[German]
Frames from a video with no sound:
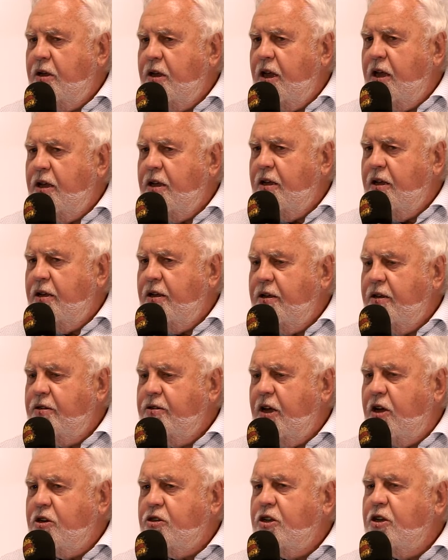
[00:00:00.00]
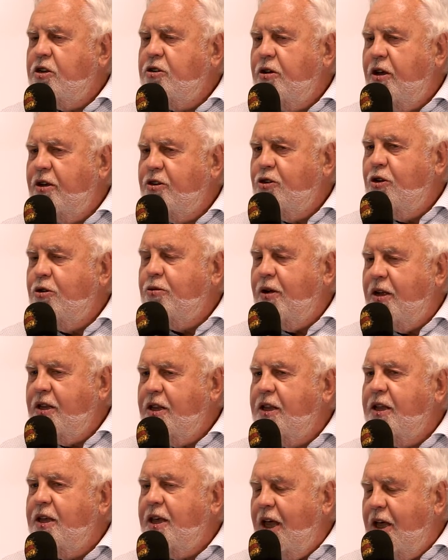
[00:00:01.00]
äh da hast du ein Stück weit
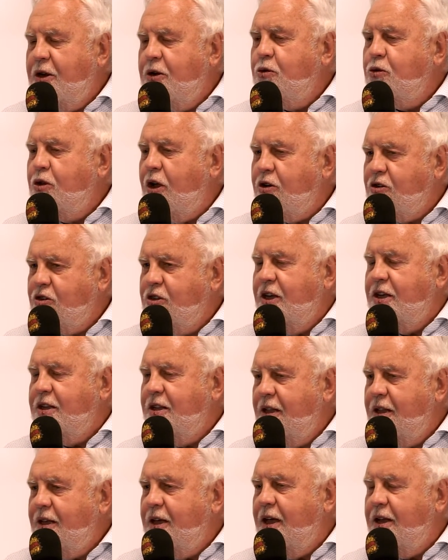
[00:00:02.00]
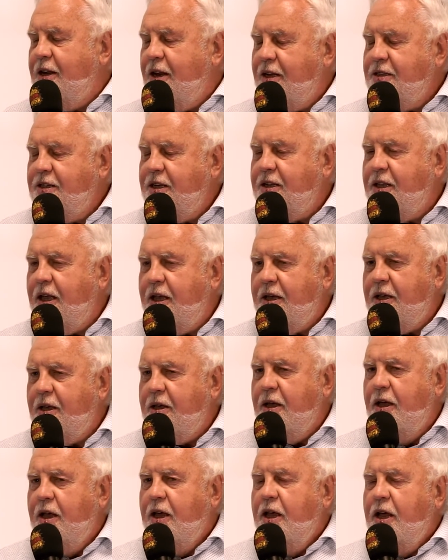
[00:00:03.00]
in die Gene oder hast nicht in die Gene. Also ich denke, ja.